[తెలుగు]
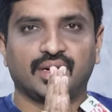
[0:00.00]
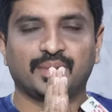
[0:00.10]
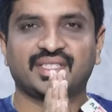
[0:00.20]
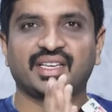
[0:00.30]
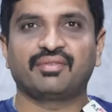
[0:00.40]

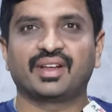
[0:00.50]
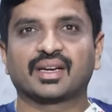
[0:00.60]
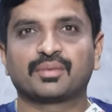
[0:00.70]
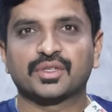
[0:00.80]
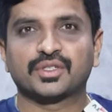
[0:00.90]
నమస్తే
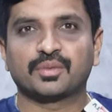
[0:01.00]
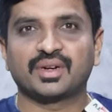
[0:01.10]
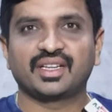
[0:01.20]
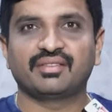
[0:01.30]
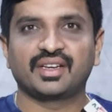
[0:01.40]
వెల్కమ్ టు
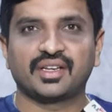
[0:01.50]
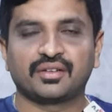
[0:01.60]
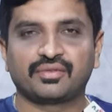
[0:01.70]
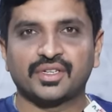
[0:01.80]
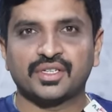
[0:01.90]
సుమన్ టీవీ
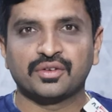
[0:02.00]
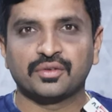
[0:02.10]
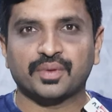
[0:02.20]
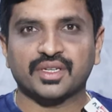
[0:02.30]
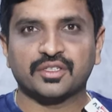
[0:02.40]
నేను విష్ణు
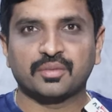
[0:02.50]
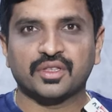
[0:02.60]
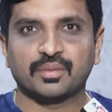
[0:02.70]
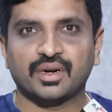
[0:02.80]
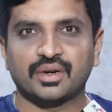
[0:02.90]

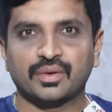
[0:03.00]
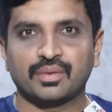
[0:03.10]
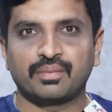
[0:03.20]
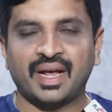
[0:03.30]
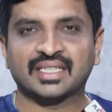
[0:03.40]
ప్రస్తుతంతో పాటు
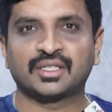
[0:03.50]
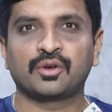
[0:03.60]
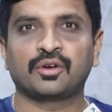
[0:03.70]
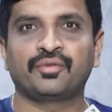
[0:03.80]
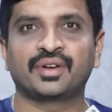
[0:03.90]

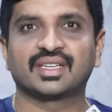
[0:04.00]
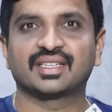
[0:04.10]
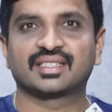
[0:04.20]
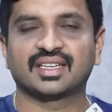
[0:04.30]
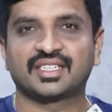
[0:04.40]
మ్యాక్సిలో
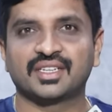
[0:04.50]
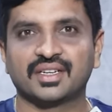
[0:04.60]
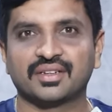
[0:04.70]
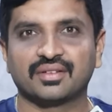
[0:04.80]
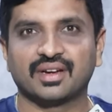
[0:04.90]
ఆఫీషియల్ సర్జన్
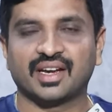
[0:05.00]
అండ్